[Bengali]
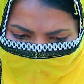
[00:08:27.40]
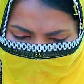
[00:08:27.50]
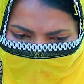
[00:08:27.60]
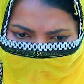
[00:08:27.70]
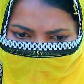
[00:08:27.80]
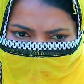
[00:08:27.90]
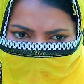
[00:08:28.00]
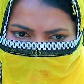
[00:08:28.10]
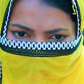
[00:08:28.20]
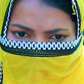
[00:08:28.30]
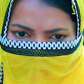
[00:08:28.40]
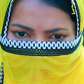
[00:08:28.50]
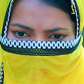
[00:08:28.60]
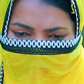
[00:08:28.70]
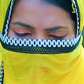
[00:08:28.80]
বলে যে কি হয়েছে
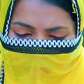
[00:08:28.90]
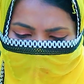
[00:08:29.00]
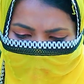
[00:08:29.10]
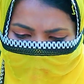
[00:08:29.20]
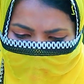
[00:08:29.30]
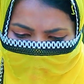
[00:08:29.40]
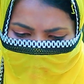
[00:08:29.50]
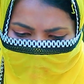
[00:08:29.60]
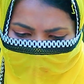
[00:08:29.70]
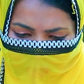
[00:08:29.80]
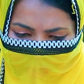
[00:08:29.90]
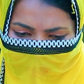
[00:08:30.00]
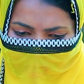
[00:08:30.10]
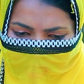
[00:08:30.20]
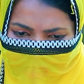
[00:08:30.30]
বলে পরে
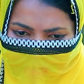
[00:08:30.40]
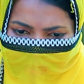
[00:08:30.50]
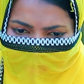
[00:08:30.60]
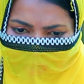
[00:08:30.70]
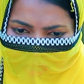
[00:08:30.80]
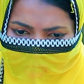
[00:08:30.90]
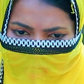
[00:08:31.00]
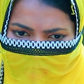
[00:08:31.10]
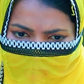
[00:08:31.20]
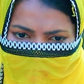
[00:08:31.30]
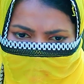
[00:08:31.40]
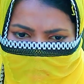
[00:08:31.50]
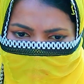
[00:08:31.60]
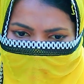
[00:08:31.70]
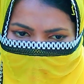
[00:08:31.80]
আমার হাজব্যান্ড বলে যে কিছু
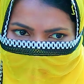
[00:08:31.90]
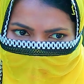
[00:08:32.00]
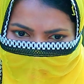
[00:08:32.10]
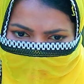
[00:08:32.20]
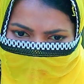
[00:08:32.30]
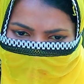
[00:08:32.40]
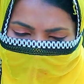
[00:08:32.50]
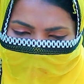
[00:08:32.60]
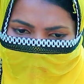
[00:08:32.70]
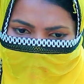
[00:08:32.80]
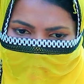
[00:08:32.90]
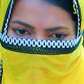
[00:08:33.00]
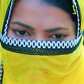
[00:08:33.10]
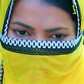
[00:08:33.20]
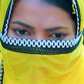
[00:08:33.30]
না বলে
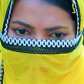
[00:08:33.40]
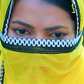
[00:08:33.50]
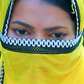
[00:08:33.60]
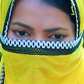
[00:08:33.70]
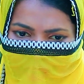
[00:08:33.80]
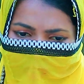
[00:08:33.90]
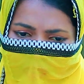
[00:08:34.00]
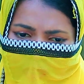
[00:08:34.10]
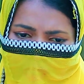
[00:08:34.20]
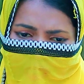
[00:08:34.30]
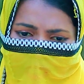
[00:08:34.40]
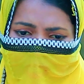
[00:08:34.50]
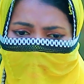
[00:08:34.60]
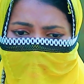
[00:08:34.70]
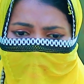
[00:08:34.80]
সে আমার হাত ধরে
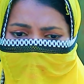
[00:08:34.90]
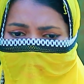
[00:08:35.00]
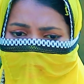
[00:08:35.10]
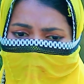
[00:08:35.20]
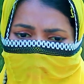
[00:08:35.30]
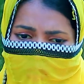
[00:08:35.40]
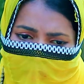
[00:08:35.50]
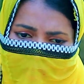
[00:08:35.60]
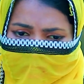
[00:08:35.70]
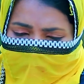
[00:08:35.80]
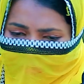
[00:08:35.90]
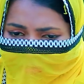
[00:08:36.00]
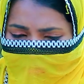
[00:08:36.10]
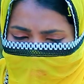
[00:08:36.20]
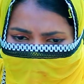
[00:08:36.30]
টেনে এনে রুমে
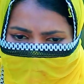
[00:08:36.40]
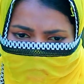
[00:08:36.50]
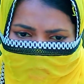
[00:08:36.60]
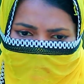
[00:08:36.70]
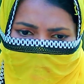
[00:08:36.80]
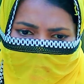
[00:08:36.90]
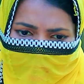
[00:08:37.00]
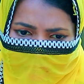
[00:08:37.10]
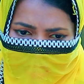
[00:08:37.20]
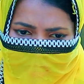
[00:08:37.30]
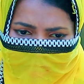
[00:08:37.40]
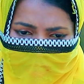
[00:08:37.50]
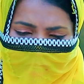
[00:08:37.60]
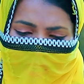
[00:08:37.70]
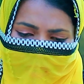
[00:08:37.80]
মানে জোরে আছাড়
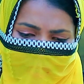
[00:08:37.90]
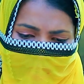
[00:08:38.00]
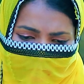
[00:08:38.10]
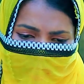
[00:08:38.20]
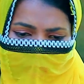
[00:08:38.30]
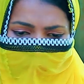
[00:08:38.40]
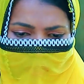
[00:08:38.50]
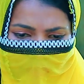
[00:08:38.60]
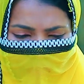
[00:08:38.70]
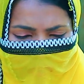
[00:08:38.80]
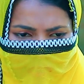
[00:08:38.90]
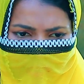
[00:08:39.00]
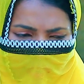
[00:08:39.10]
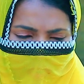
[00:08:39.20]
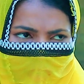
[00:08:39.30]
দিয়ে খাটের উপরে ফেলে
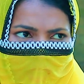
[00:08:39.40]
দিল